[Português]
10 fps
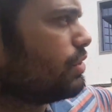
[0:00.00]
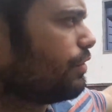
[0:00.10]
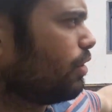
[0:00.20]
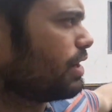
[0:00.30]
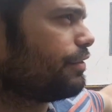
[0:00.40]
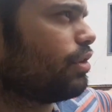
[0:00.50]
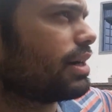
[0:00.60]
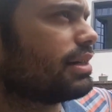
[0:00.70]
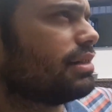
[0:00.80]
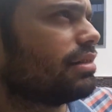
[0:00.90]
de fora
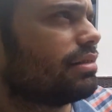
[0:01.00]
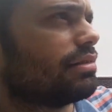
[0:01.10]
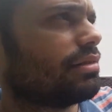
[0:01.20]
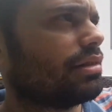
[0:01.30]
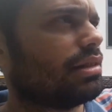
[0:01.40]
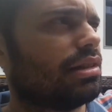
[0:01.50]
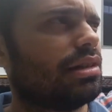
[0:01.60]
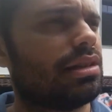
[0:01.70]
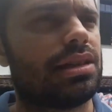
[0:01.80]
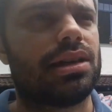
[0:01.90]
fora aqui,
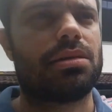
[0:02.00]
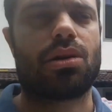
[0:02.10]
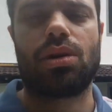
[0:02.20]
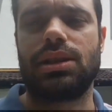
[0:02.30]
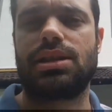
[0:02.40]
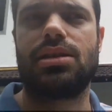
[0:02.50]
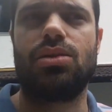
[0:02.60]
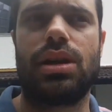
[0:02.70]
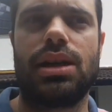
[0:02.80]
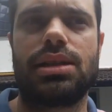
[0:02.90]
tá? Uma corda de
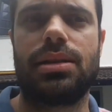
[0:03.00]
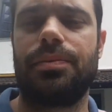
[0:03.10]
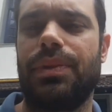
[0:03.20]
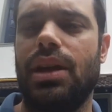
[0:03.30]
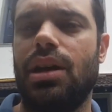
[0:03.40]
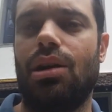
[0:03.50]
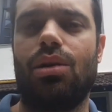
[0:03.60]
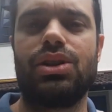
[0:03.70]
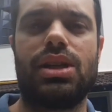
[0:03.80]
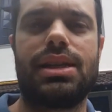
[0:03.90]
segurança,
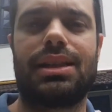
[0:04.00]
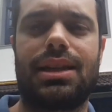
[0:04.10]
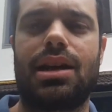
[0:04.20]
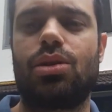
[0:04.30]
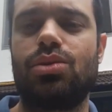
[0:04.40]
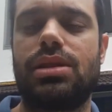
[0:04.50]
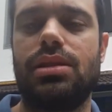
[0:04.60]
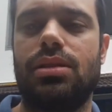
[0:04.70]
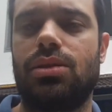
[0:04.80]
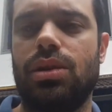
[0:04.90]
onde eles atracam o
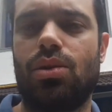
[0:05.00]
cinto e